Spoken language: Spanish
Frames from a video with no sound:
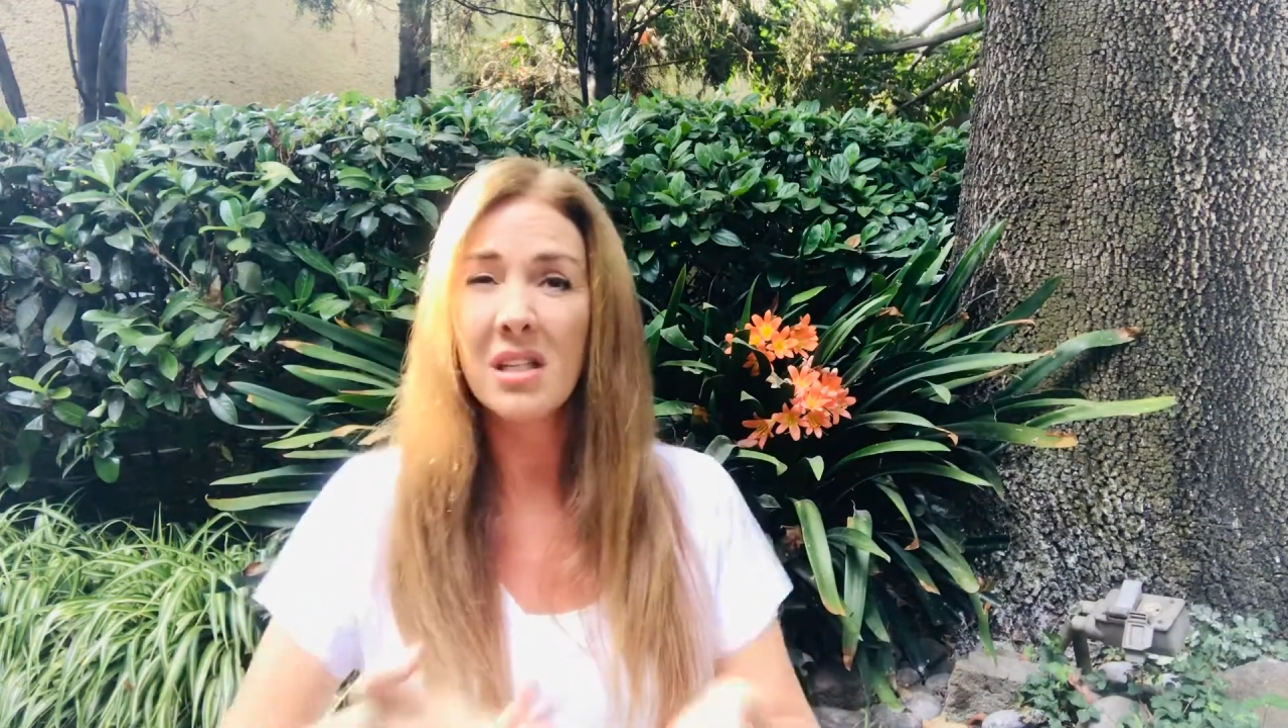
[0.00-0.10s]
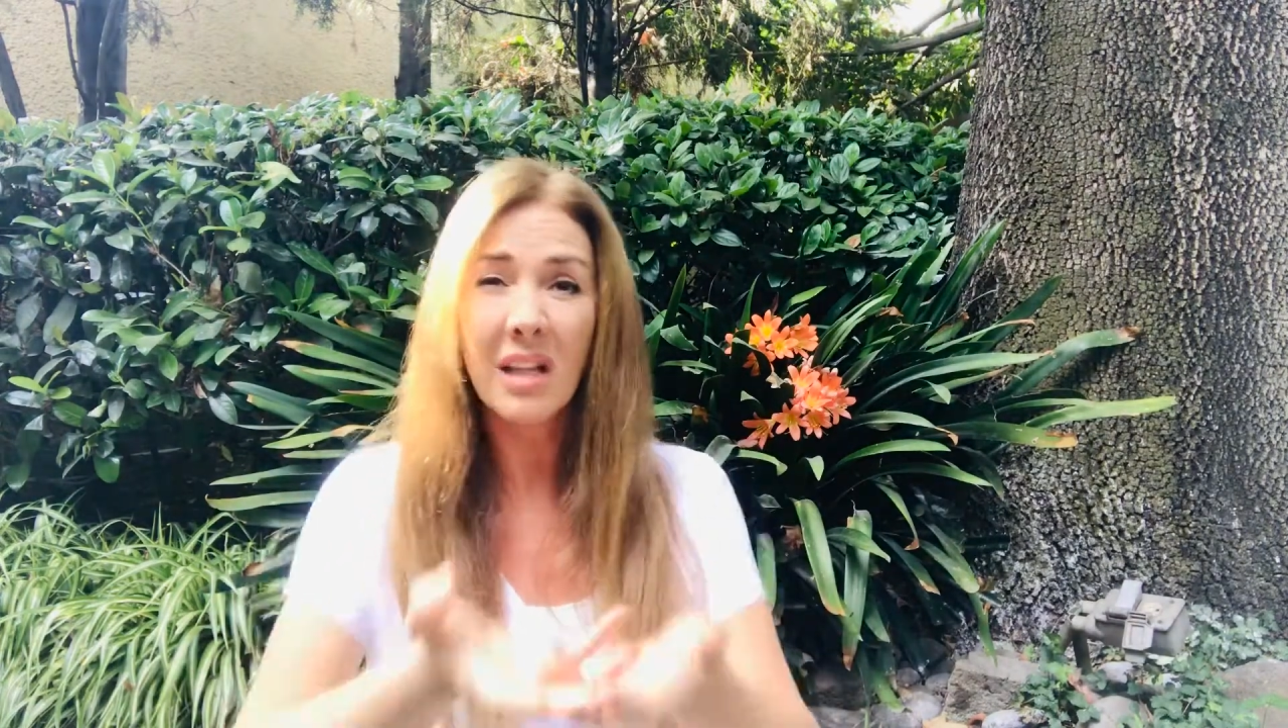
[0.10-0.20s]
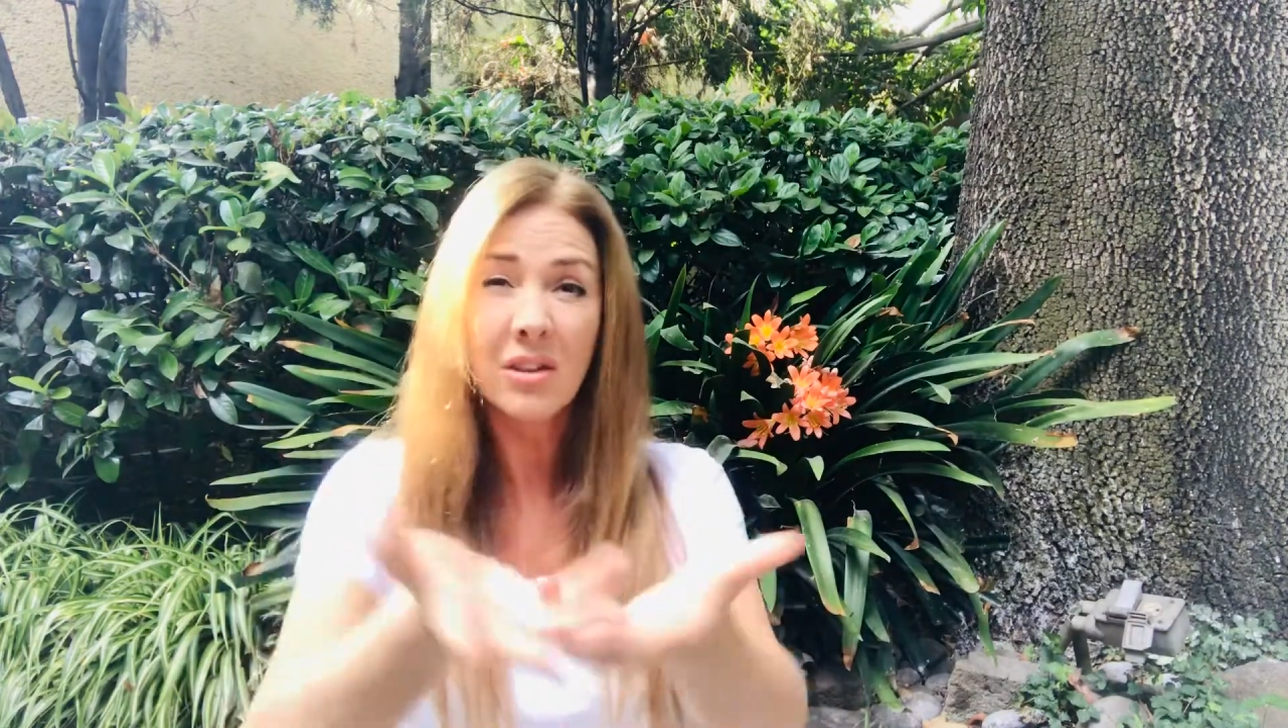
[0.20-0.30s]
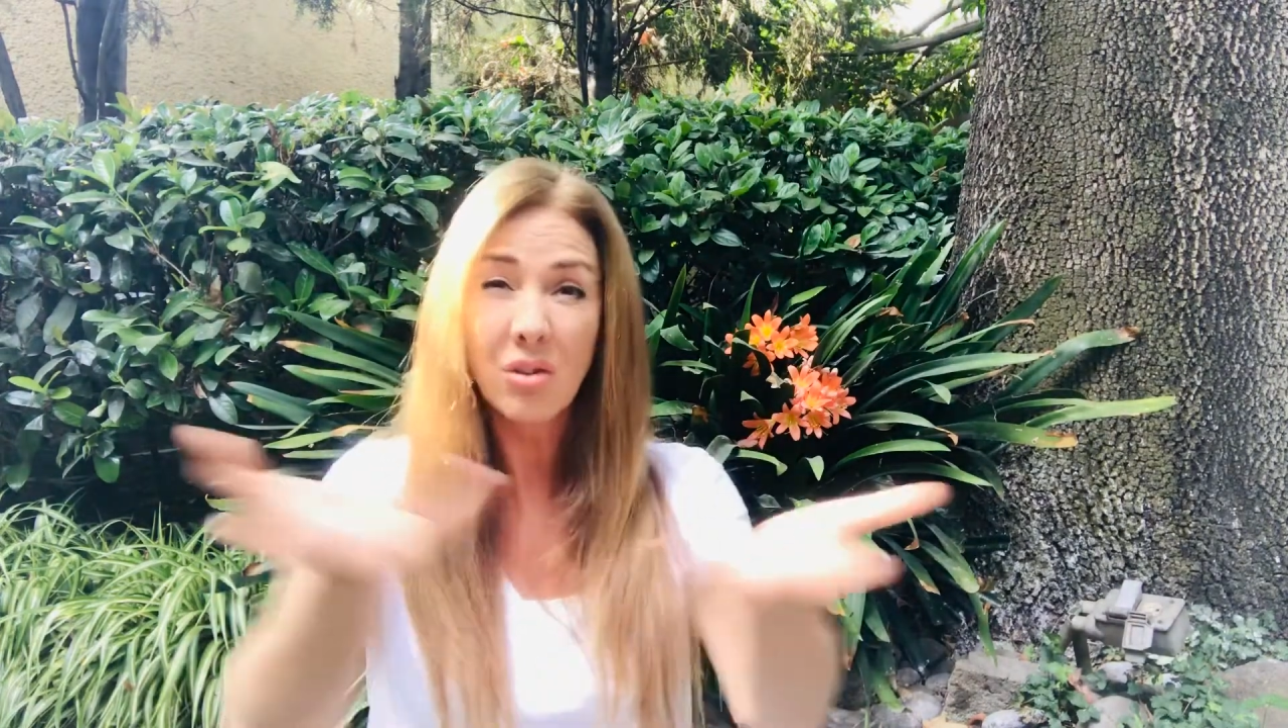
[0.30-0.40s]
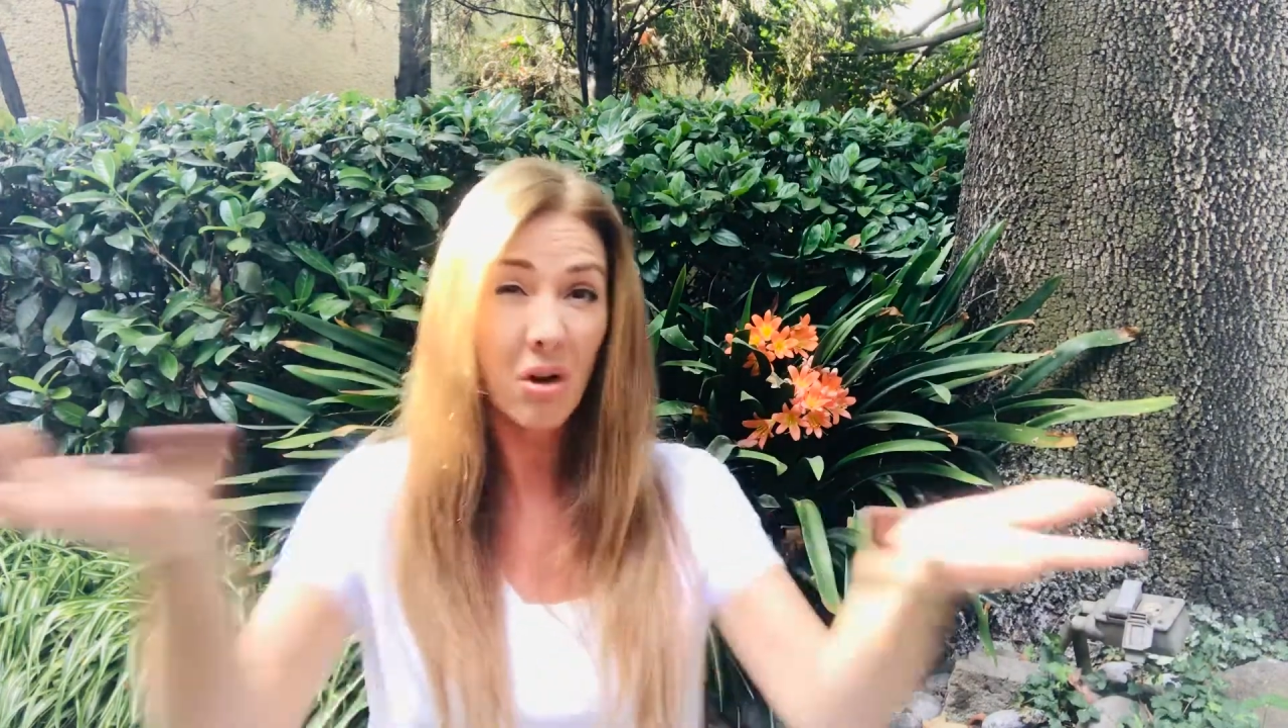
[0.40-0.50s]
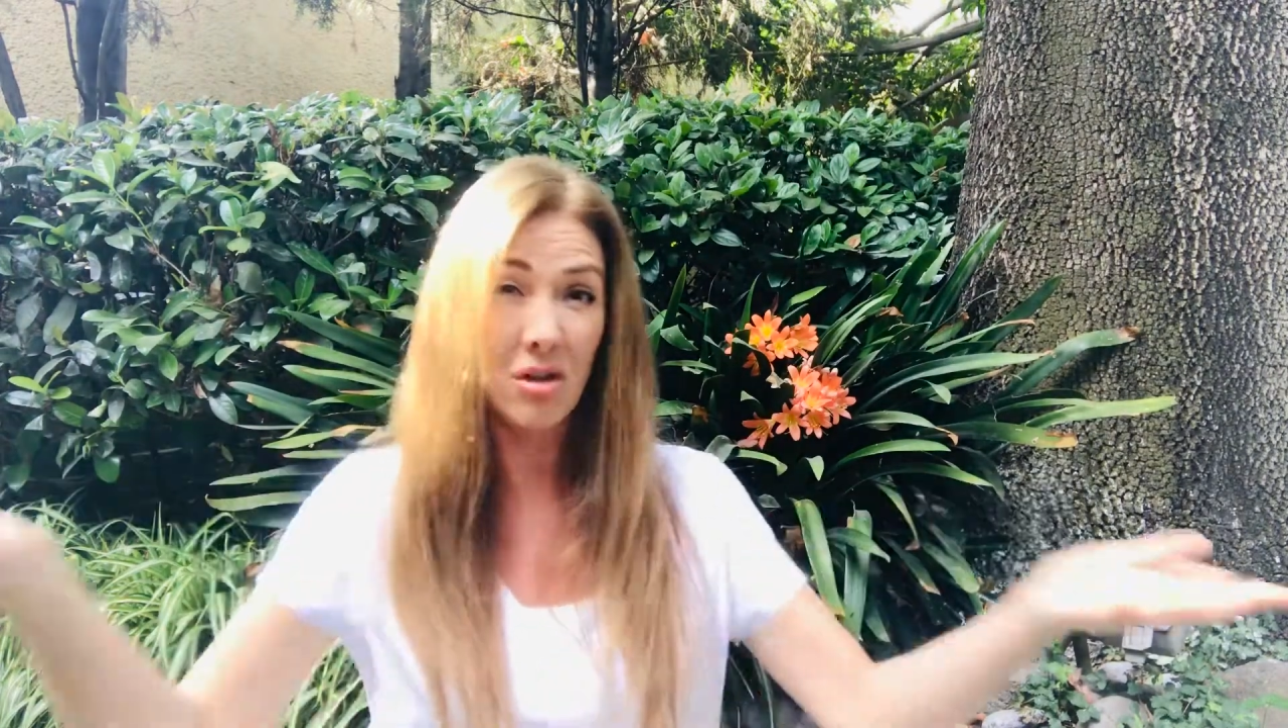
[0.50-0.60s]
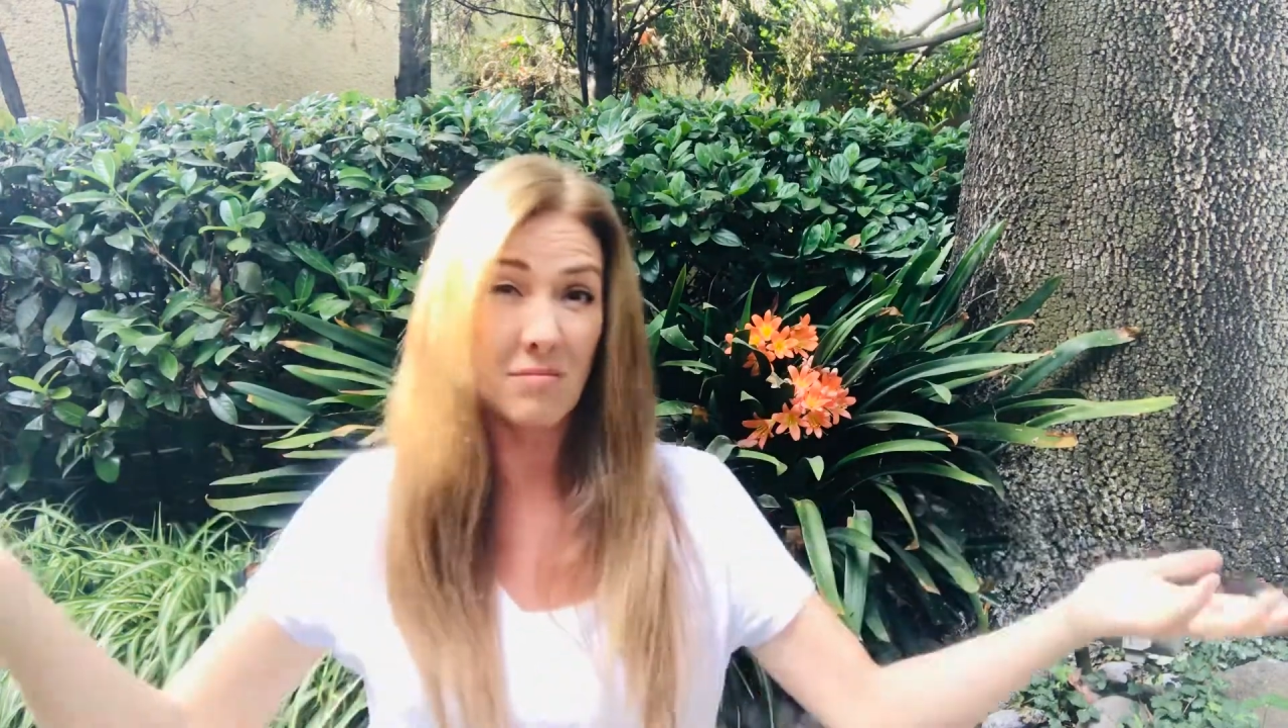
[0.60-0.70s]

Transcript: Están todos los